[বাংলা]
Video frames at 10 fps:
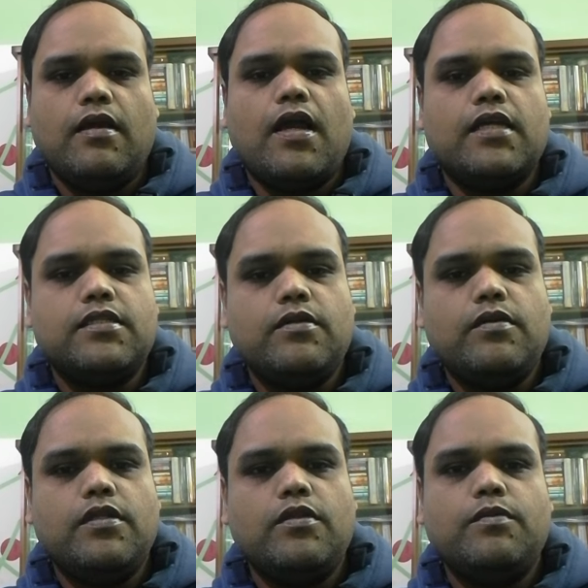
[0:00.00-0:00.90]
আশা করি
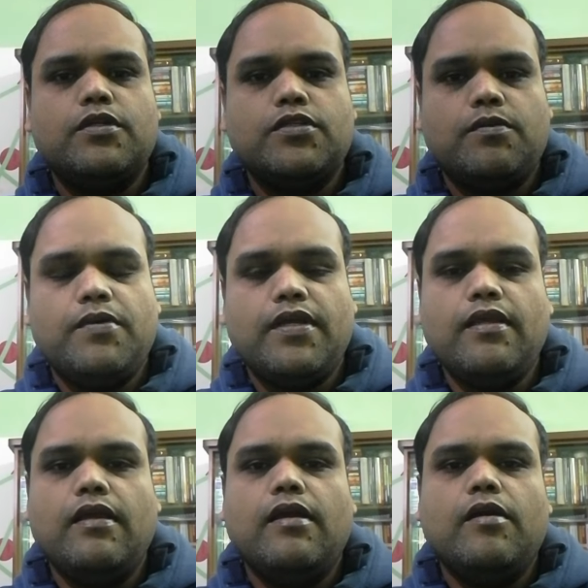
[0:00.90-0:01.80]
তোমরা সবাই
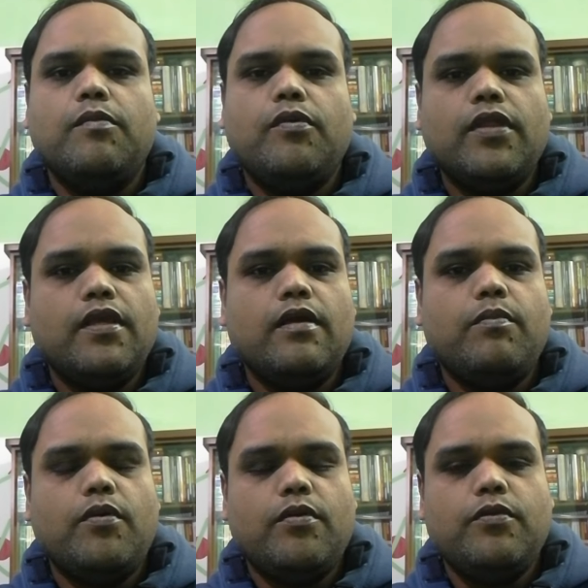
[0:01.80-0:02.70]
পরীক্ষা
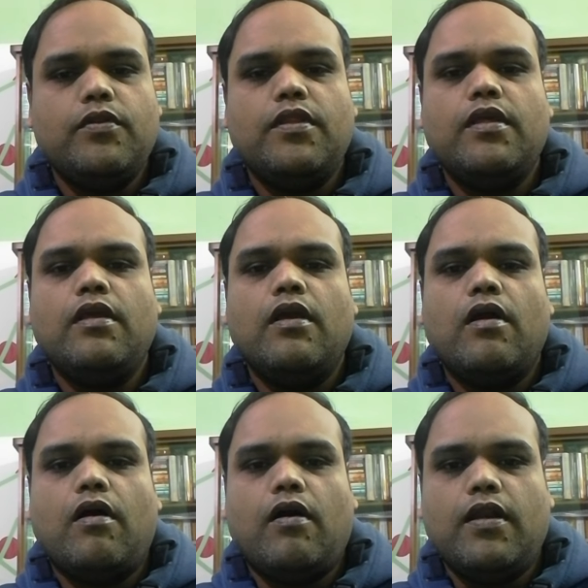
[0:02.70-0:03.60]
পরবর্তী
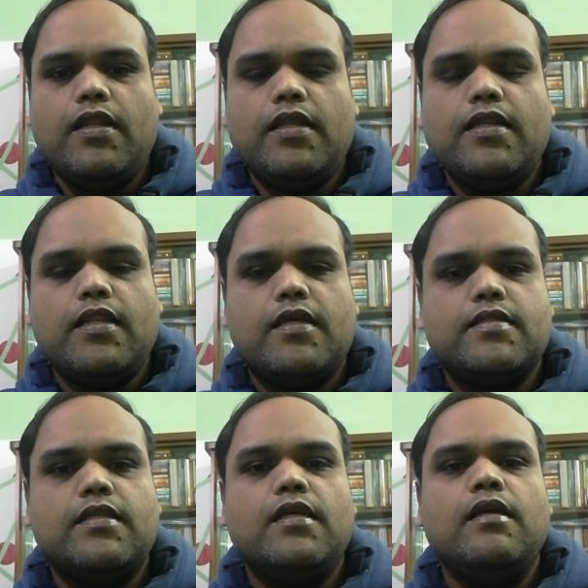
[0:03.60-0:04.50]
অনলাইন
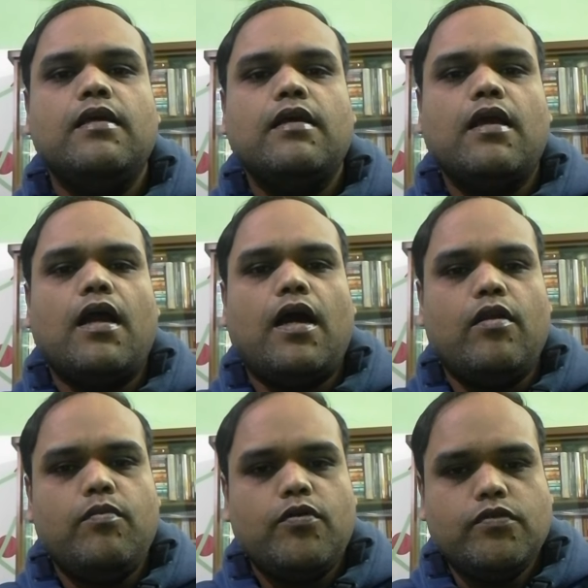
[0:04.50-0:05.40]
ক্লাসে আরও
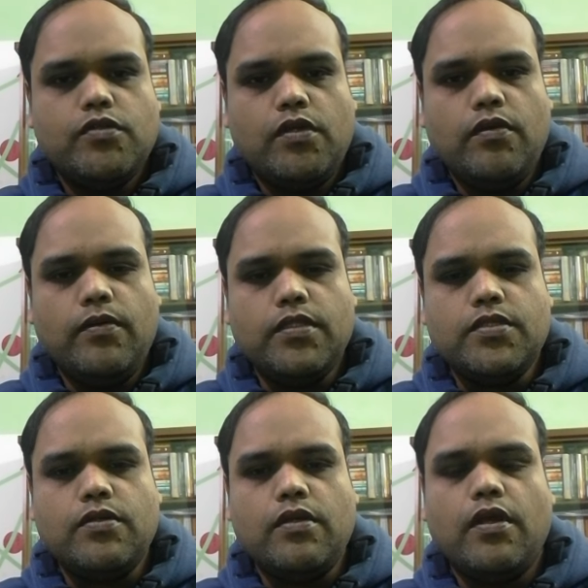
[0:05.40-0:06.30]
মনোযোগী হয়েছ
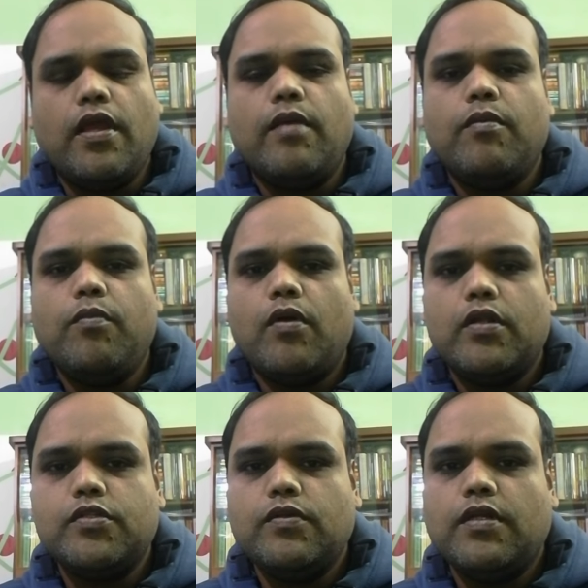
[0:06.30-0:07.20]
এবং
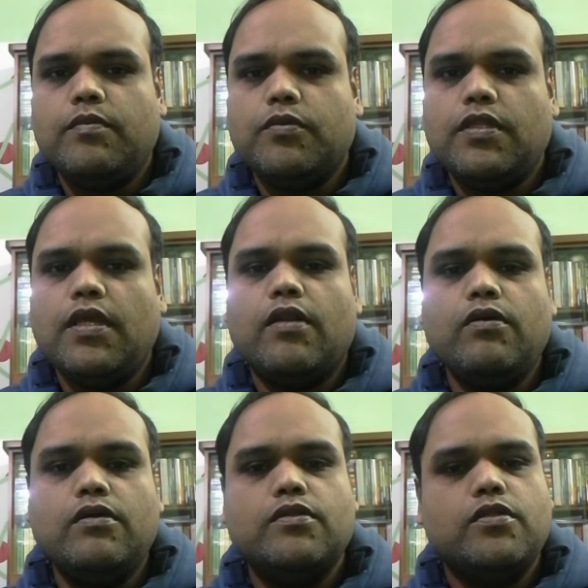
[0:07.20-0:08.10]
পড়াশোনার প্রতি আরও
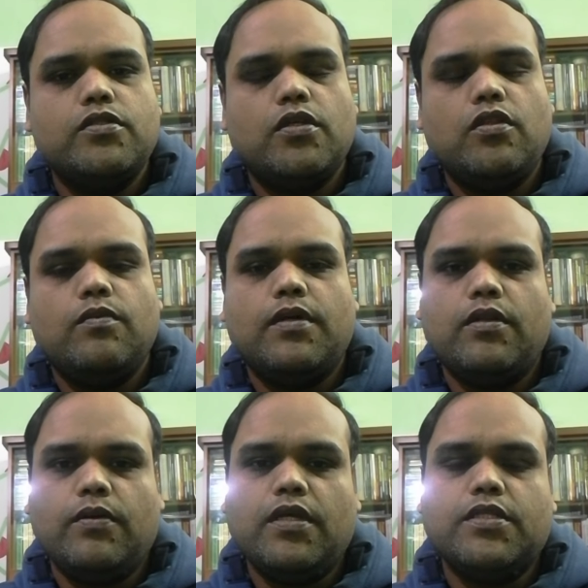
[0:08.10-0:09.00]
যত্নবান
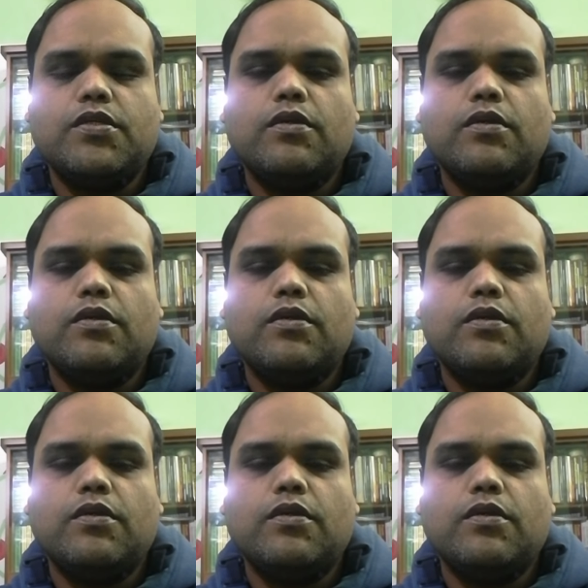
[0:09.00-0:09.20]
হয়েছ